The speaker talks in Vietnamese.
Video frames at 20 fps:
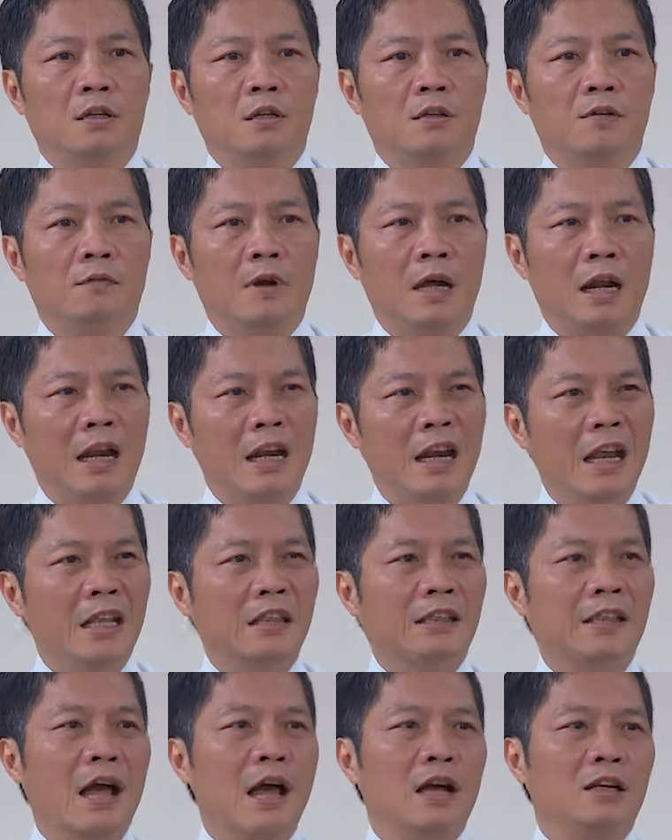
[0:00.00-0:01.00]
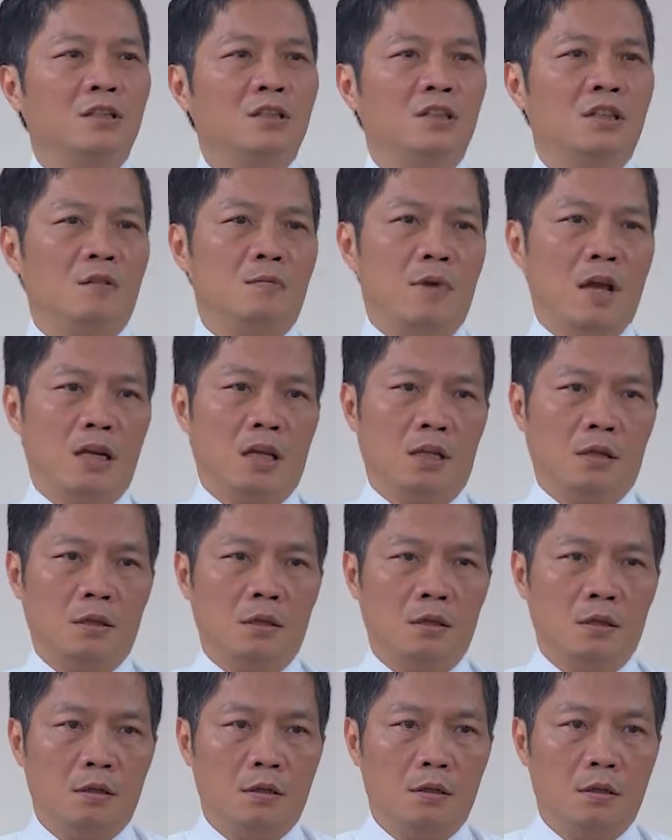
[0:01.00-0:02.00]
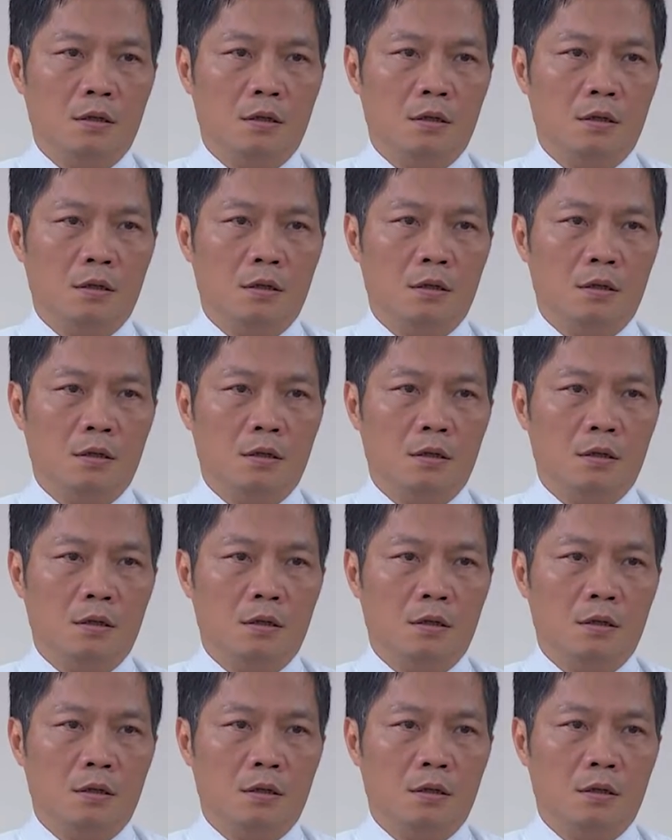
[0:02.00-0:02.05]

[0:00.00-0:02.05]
tử và là nền tảng cho thương mại điện tử